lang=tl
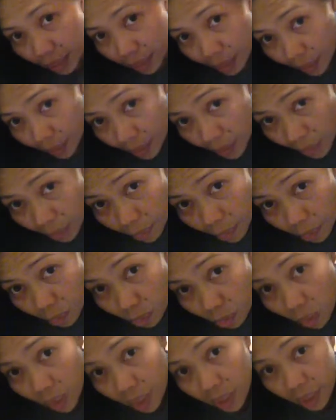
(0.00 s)
ang dami kong
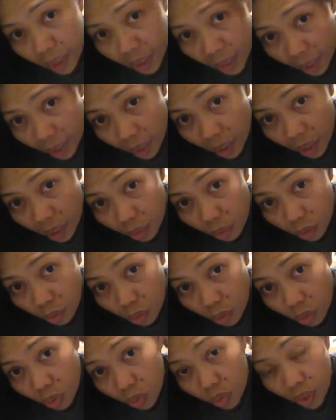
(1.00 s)
white hair. Alam mo,
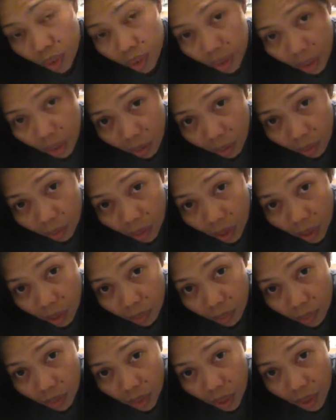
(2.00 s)
kung hindi ako, alam
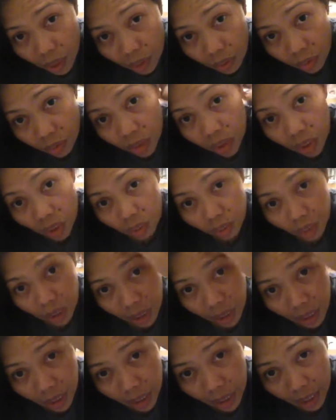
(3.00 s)
nyo guys, kung hindi ako
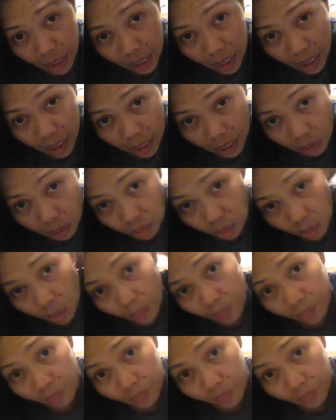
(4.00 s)
naglalagay ng ganito,